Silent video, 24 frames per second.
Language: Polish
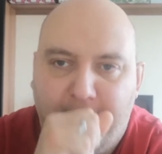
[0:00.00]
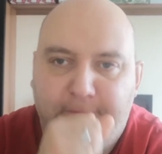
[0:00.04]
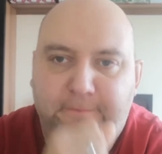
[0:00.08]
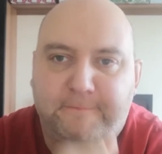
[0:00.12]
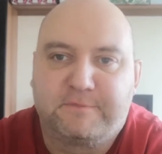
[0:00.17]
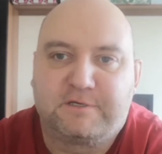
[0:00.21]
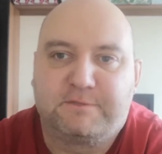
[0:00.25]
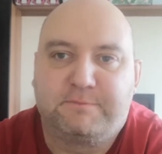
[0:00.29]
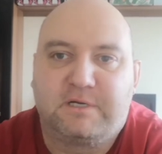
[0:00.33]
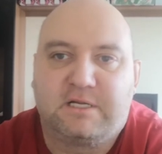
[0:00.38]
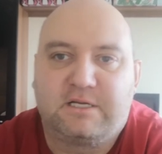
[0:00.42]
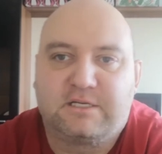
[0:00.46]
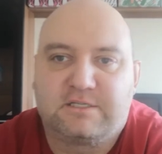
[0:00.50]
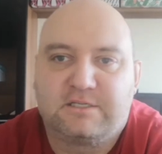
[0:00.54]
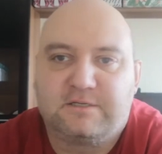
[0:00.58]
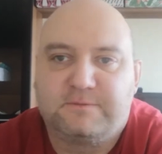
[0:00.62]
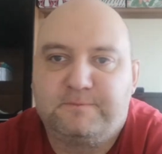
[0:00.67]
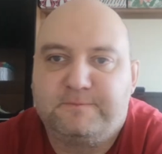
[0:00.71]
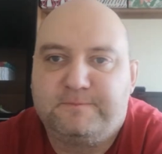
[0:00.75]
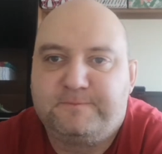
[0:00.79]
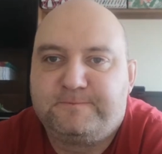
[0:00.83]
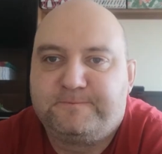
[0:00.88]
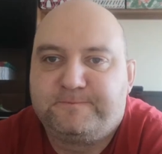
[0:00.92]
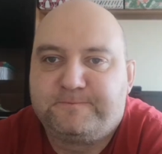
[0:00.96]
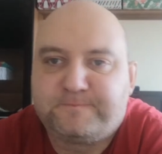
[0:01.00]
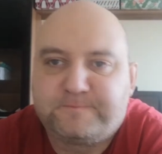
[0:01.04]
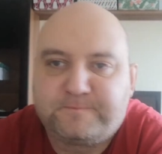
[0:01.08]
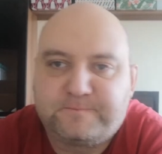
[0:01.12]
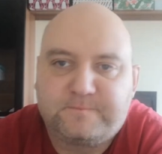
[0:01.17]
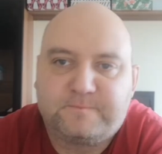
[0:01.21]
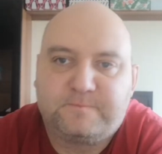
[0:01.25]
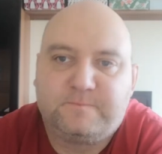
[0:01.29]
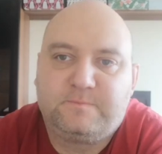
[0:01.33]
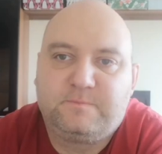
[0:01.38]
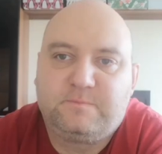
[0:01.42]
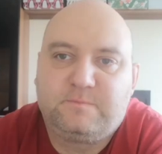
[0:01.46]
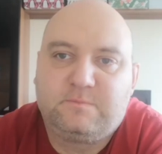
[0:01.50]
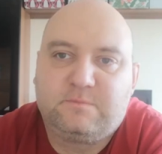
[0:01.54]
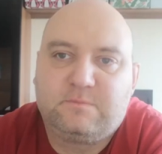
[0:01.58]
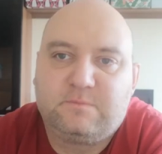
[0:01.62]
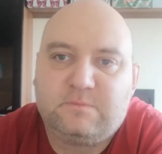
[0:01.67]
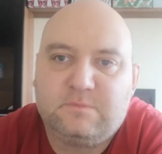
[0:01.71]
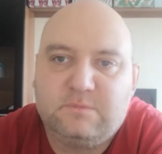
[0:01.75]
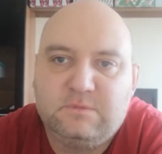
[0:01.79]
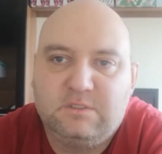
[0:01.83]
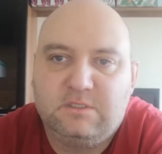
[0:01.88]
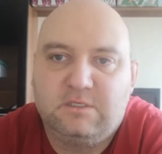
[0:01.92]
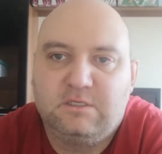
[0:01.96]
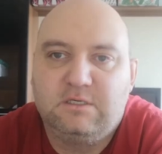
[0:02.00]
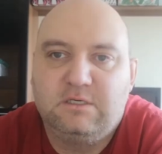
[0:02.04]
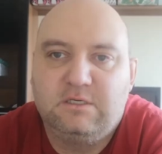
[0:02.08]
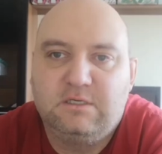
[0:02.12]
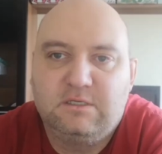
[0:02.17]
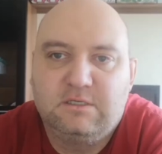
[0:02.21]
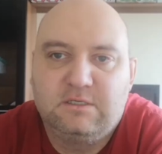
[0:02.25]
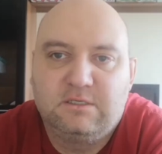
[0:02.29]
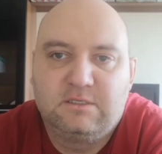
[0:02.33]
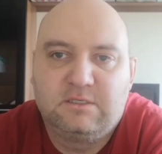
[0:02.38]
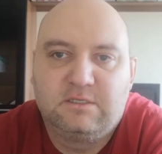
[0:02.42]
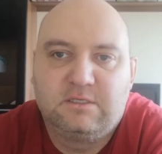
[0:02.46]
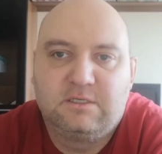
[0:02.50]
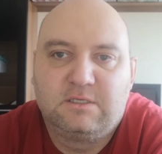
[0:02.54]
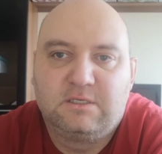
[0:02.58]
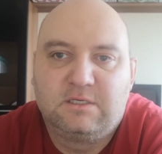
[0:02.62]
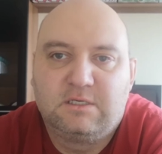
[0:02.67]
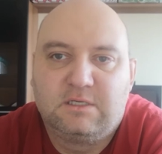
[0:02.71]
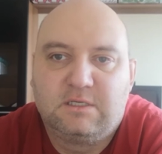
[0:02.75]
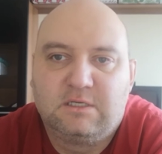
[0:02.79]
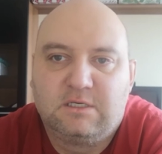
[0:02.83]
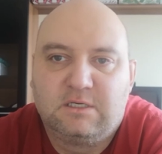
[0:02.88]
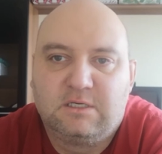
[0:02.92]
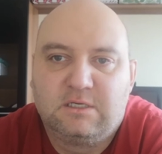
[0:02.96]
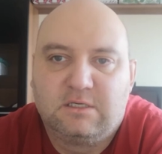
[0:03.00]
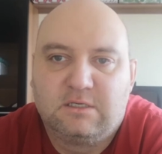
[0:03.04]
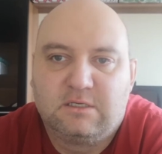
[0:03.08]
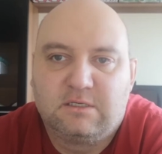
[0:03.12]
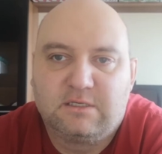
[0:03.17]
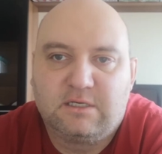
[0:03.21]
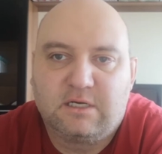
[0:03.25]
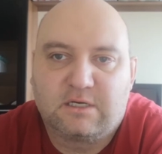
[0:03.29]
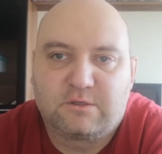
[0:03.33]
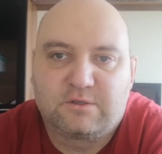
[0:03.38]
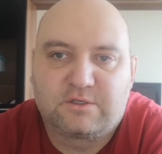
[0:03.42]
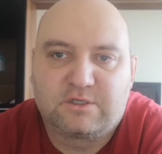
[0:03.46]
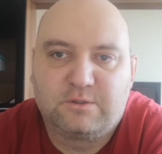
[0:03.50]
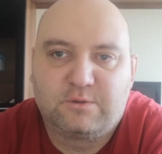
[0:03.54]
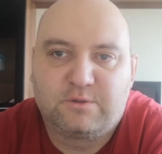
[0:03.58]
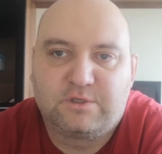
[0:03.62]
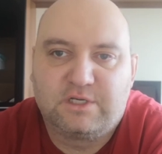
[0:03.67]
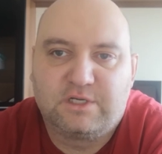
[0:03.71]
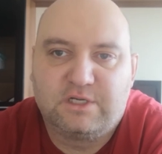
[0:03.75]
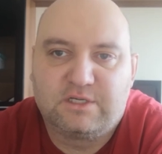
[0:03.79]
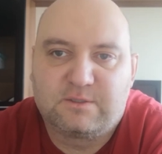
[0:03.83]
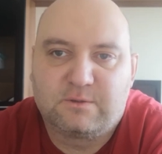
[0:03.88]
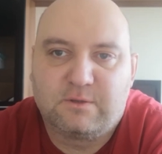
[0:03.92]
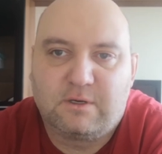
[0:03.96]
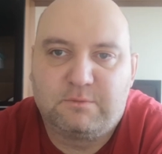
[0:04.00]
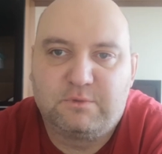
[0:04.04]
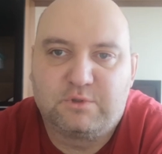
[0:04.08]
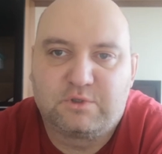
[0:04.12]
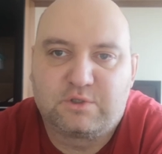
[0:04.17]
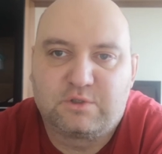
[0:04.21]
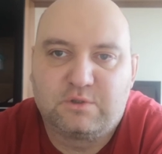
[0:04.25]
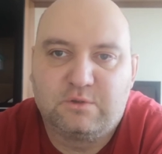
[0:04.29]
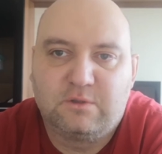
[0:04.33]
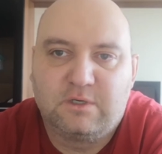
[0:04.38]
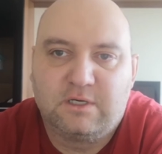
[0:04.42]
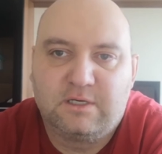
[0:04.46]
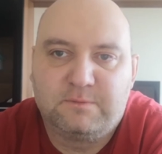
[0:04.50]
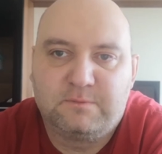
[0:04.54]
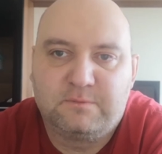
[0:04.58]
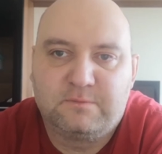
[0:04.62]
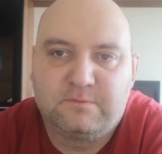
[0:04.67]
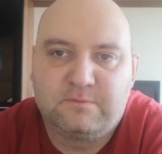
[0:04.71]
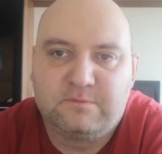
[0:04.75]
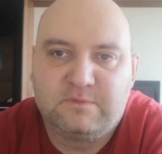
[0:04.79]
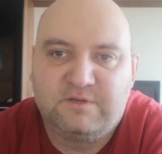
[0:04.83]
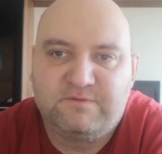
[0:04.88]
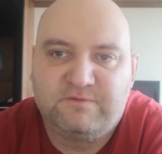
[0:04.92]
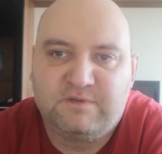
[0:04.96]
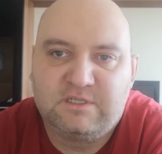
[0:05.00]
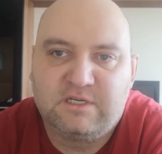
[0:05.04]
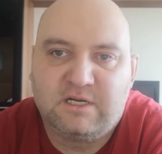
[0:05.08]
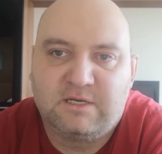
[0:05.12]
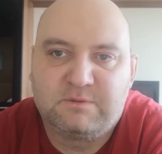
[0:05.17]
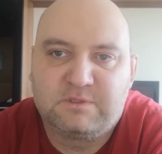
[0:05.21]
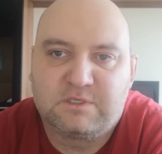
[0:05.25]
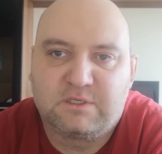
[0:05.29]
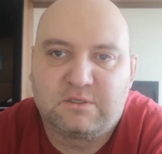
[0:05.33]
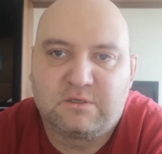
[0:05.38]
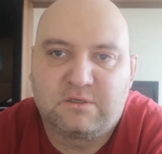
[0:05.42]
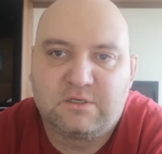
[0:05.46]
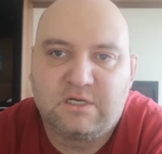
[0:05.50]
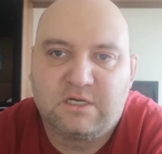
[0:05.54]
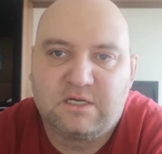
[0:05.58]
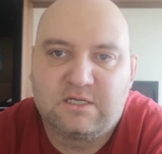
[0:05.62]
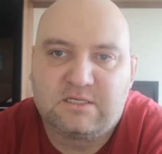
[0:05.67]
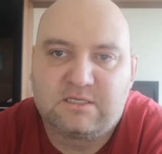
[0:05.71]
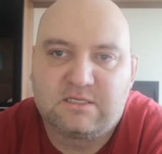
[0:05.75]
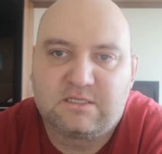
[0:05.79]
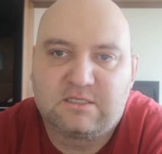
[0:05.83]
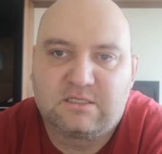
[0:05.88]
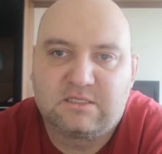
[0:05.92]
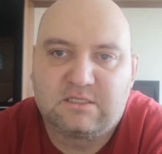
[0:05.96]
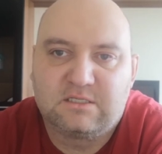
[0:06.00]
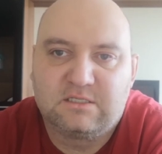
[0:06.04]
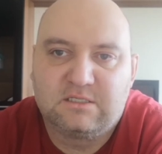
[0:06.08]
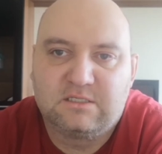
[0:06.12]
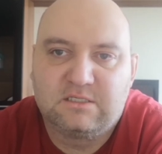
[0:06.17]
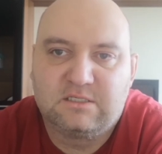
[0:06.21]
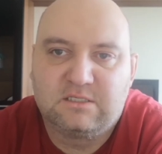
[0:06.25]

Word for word: Przepraszam. I jako, że już się słabo czułem, nie wiedziałem co to jest, e,